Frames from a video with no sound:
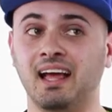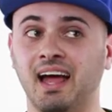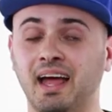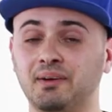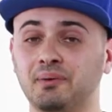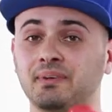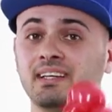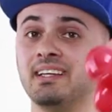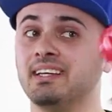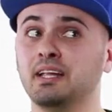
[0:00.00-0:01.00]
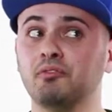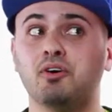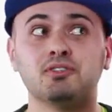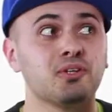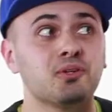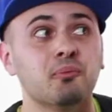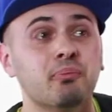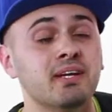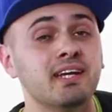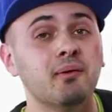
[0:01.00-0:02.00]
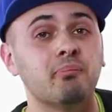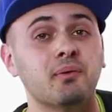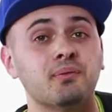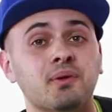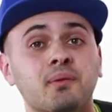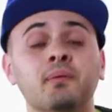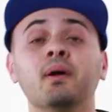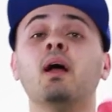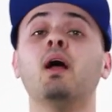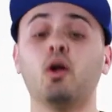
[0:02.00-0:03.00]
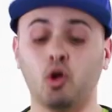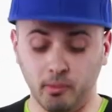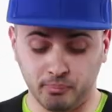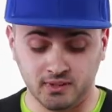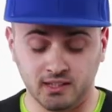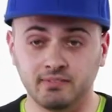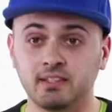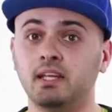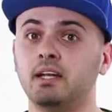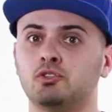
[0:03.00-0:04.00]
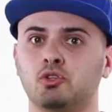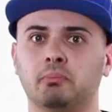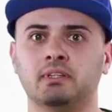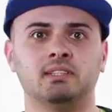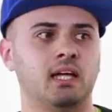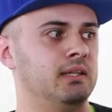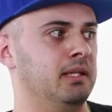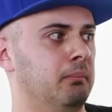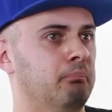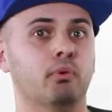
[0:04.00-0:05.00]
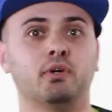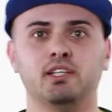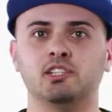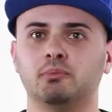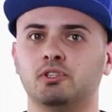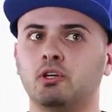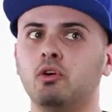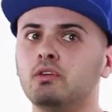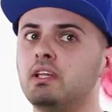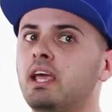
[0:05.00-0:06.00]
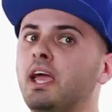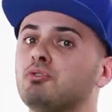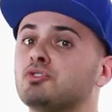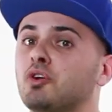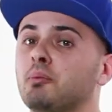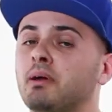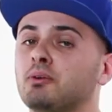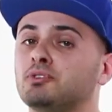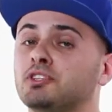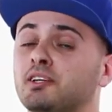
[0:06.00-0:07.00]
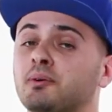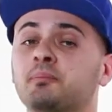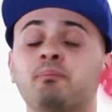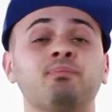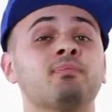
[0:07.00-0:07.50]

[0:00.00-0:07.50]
Ecco qui, il vostro topolino è pronto. Come potete vedere sono bastati pochissimi secondi e un solo palloncino.